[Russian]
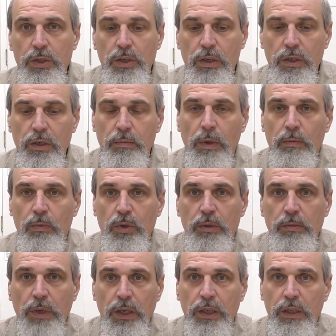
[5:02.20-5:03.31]
чертим, мы
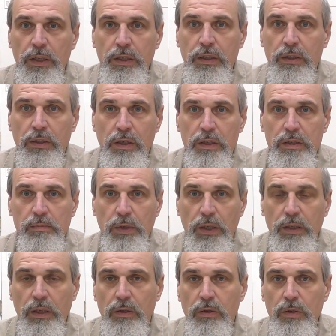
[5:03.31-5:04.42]
можем какие-то делать
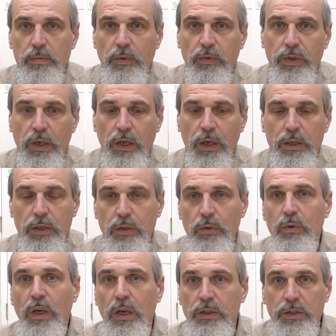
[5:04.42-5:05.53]
разметки, то есть повторяющие.
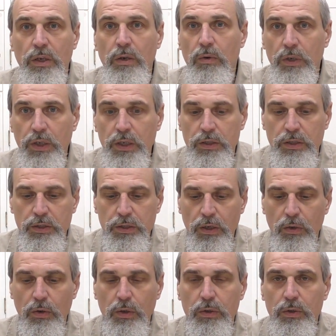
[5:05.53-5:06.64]
Ну, как циркуль, есть
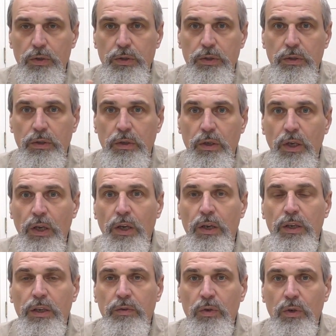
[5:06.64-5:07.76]
циркуль, то есть э,
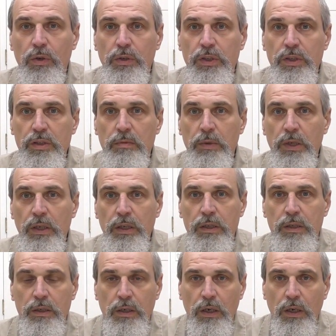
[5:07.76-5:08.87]
его не
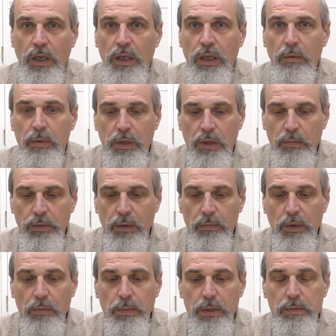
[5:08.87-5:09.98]
заменить, какие бы там ни
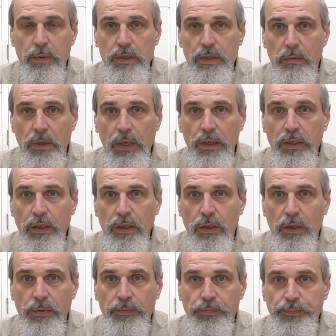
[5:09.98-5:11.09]
были
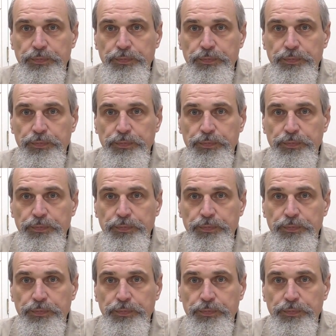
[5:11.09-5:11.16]
приспособления,